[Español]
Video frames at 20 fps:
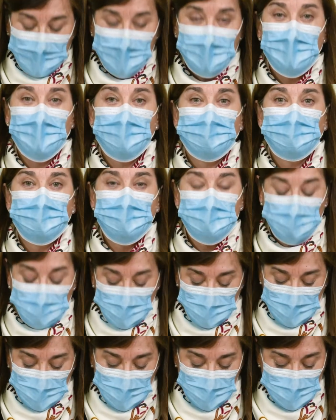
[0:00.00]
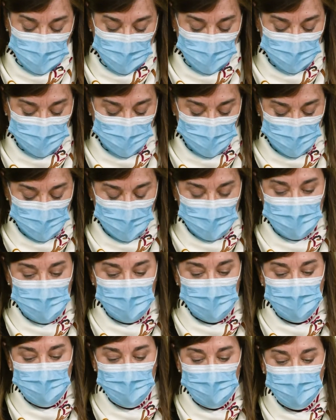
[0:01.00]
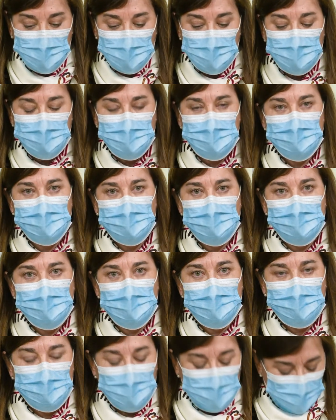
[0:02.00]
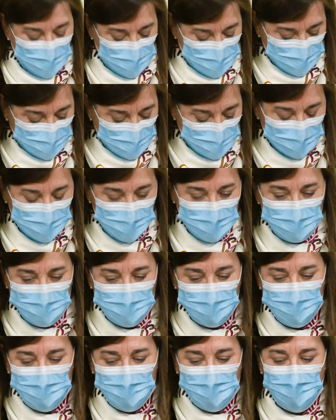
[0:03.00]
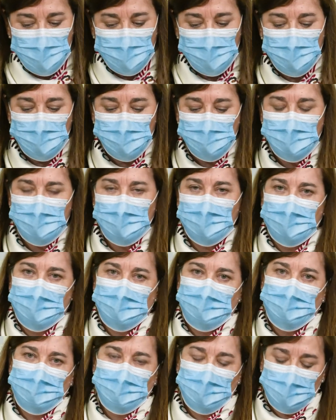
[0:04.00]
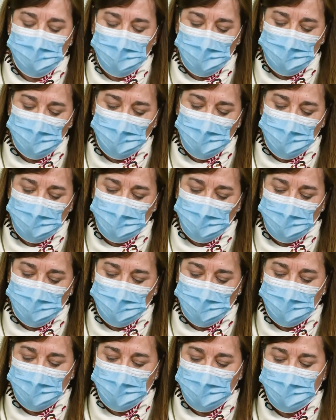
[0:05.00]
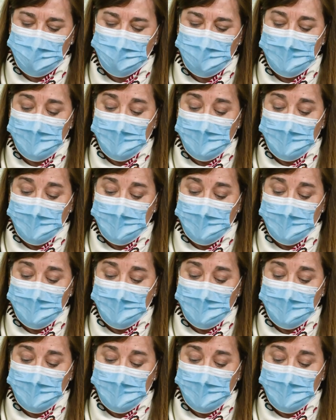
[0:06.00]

en algunas comunidades autónomas ya se está advirtiendo cambios en la situación epidemiológica